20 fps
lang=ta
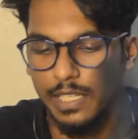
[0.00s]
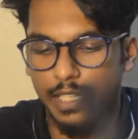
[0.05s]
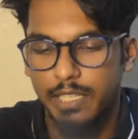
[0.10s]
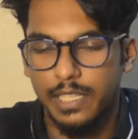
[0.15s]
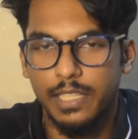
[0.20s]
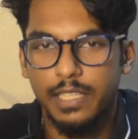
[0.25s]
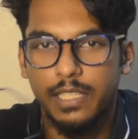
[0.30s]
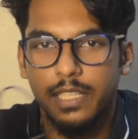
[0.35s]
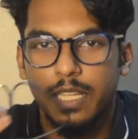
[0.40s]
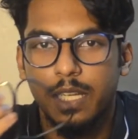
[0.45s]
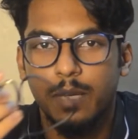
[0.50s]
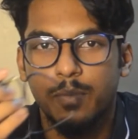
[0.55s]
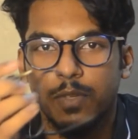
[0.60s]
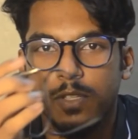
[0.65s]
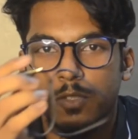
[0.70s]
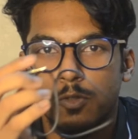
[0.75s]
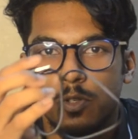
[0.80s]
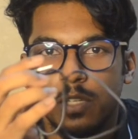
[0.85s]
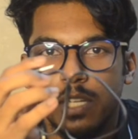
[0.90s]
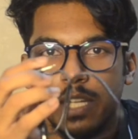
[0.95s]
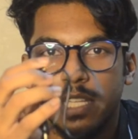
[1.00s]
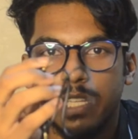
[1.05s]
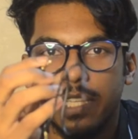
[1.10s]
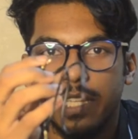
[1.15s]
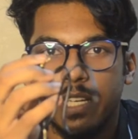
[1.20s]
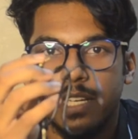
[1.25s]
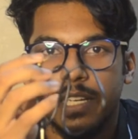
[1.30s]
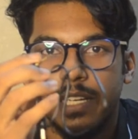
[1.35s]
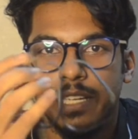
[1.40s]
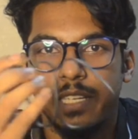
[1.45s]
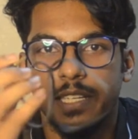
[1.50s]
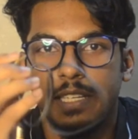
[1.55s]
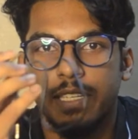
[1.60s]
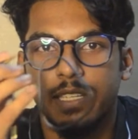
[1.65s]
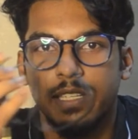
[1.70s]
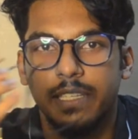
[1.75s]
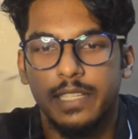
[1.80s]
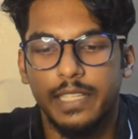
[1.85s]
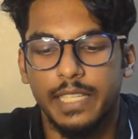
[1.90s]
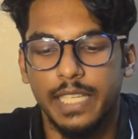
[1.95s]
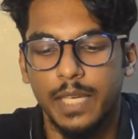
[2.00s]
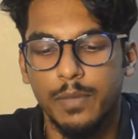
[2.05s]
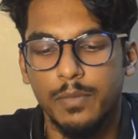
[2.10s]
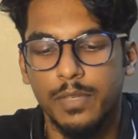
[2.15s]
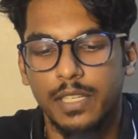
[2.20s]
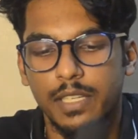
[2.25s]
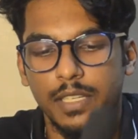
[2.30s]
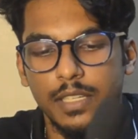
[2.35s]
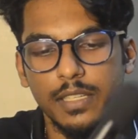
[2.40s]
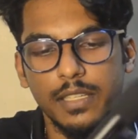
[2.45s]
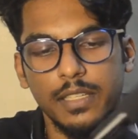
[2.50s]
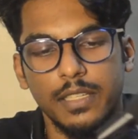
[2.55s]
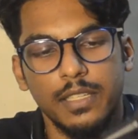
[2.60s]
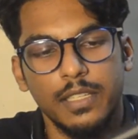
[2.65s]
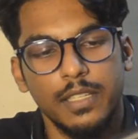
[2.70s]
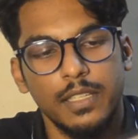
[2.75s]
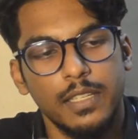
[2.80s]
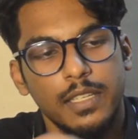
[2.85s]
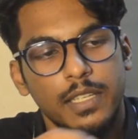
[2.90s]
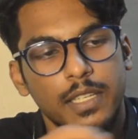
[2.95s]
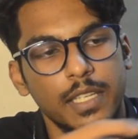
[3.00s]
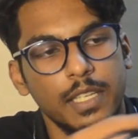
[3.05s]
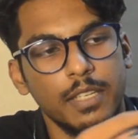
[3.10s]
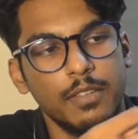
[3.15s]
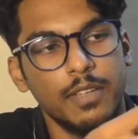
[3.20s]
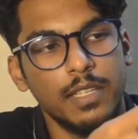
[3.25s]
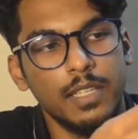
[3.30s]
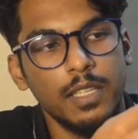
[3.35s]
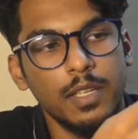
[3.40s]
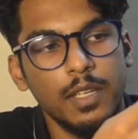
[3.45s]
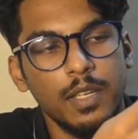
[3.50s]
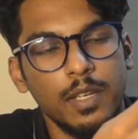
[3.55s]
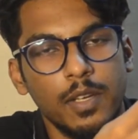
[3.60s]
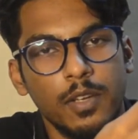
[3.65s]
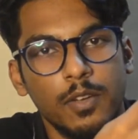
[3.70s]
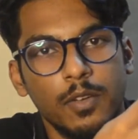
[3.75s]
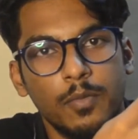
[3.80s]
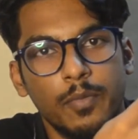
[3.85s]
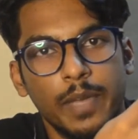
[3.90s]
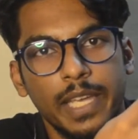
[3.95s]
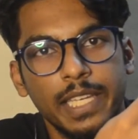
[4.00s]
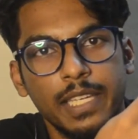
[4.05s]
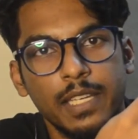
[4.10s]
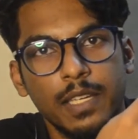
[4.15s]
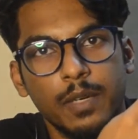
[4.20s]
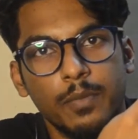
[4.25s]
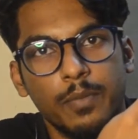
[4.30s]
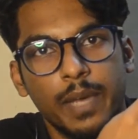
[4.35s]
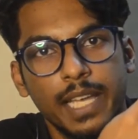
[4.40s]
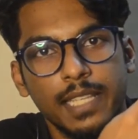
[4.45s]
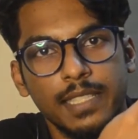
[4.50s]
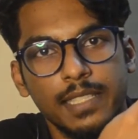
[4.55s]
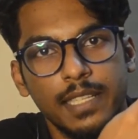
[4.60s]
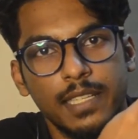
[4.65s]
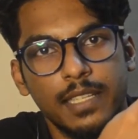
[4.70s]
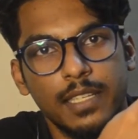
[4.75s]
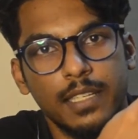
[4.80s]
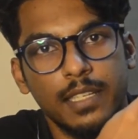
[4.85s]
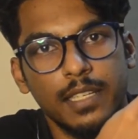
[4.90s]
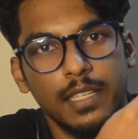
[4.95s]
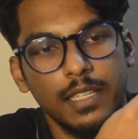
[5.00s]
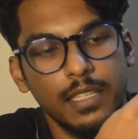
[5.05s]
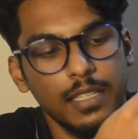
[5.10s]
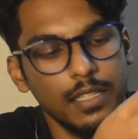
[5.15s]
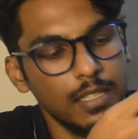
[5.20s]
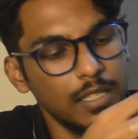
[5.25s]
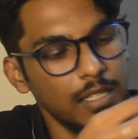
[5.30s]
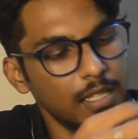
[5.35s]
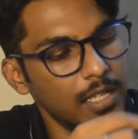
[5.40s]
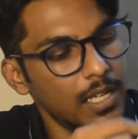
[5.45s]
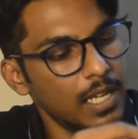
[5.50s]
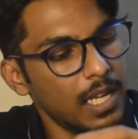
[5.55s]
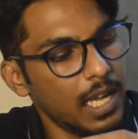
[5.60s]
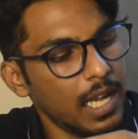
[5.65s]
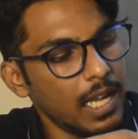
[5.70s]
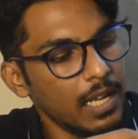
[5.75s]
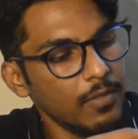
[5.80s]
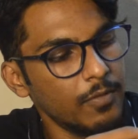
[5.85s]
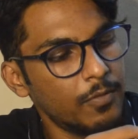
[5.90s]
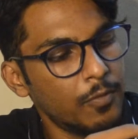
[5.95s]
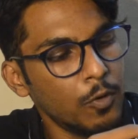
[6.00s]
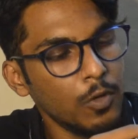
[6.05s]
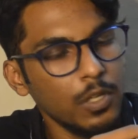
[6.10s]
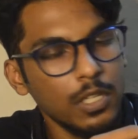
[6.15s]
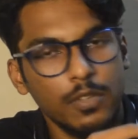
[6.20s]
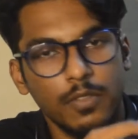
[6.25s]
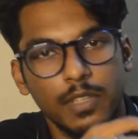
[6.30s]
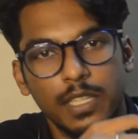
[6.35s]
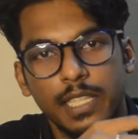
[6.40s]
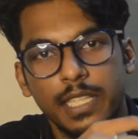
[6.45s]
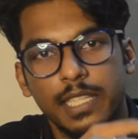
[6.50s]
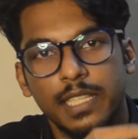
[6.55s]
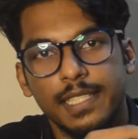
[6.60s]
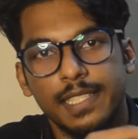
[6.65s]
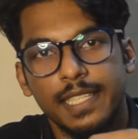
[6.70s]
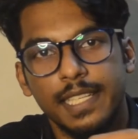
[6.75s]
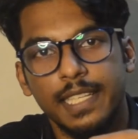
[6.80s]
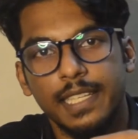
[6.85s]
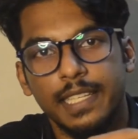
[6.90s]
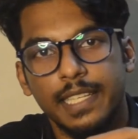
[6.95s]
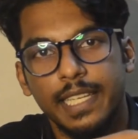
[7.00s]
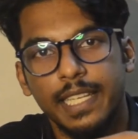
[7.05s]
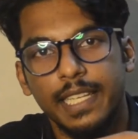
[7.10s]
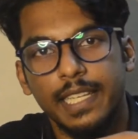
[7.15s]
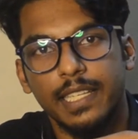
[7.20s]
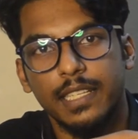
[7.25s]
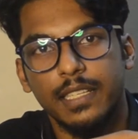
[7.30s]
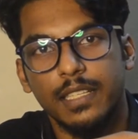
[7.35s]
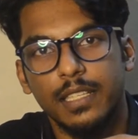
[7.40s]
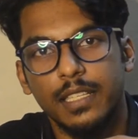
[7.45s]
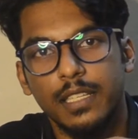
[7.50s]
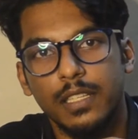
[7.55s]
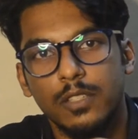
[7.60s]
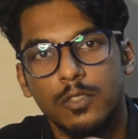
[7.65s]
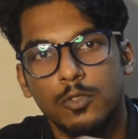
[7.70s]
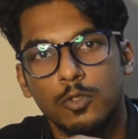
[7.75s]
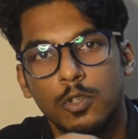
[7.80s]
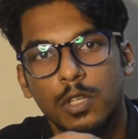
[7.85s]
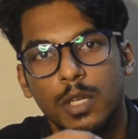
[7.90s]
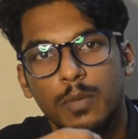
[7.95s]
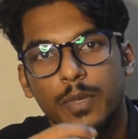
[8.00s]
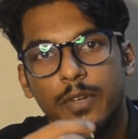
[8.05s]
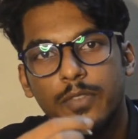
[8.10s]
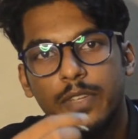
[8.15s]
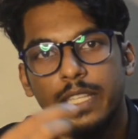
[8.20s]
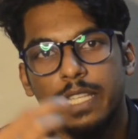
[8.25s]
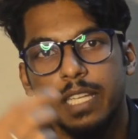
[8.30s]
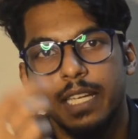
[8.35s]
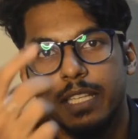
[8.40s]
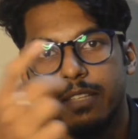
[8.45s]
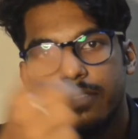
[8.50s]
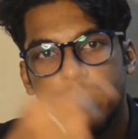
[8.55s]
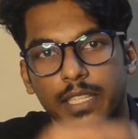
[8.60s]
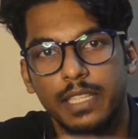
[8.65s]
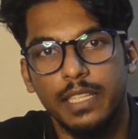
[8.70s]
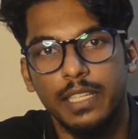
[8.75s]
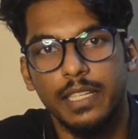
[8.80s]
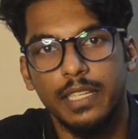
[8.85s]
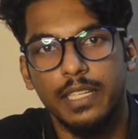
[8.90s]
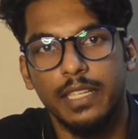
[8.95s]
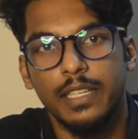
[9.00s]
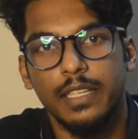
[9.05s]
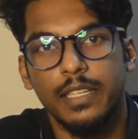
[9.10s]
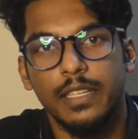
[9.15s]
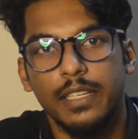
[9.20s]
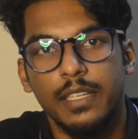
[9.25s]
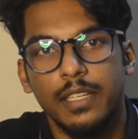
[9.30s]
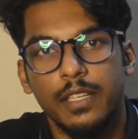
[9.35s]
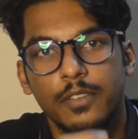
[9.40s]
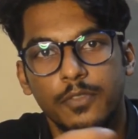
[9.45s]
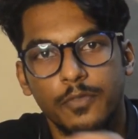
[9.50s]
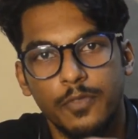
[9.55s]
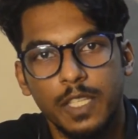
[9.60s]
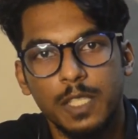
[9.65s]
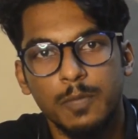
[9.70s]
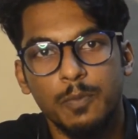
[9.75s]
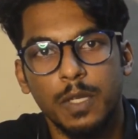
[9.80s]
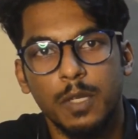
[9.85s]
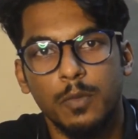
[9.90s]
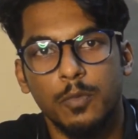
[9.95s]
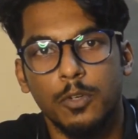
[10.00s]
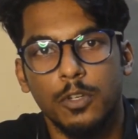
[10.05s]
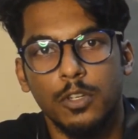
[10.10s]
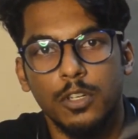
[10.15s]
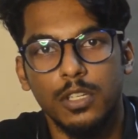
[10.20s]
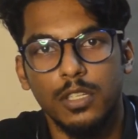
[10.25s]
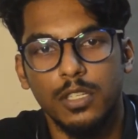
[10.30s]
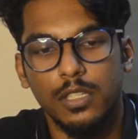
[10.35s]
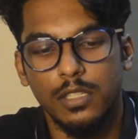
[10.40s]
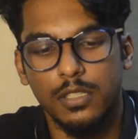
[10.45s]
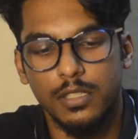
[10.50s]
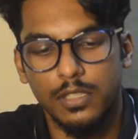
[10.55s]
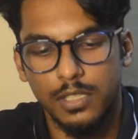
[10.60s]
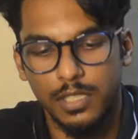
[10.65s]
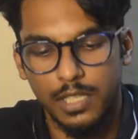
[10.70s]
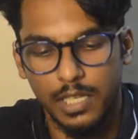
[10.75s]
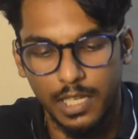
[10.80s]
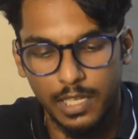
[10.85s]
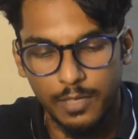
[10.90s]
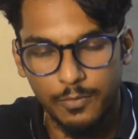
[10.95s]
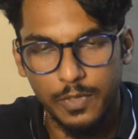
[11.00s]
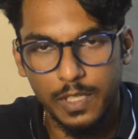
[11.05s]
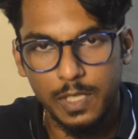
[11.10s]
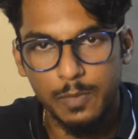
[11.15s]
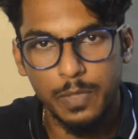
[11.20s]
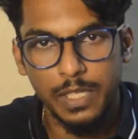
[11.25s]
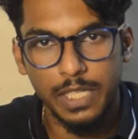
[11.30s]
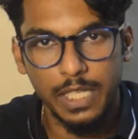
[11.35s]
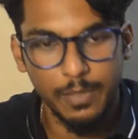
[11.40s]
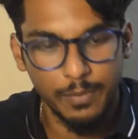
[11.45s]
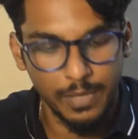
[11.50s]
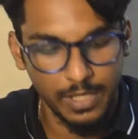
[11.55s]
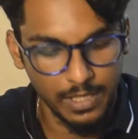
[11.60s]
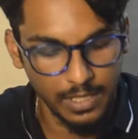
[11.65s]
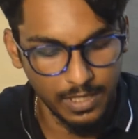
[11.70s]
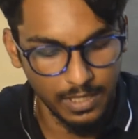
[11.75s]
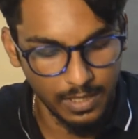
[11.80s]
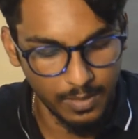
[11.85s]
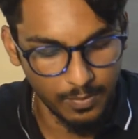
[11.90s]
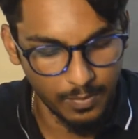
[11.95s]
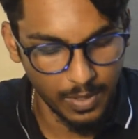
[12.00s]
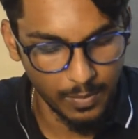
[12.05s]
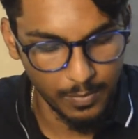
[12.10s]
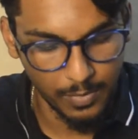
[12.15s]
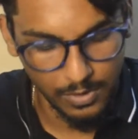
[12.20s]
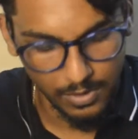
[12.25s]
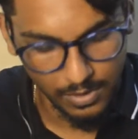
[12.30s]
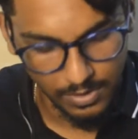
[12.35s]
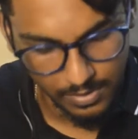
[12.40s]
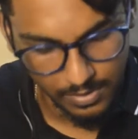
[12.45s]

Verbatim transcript: இதுதான் நம்ம சொன்ன அந்த கேபிள் இது வந்து மைக்குக்கு பேக் சைடு இருக்குது அண்ட் ஃபோனுக்கு வந்து இந்த சைடு கீழே இருக்குது ஸோ நம்ம வந்து அதை வந்து ஃபிக்ஸ் பண்ண போகிறோம் அண்ட் ஃபிக்ஸ் பண்ணிட்டு எப்படி இருக்குன்னு பார்ப்போம்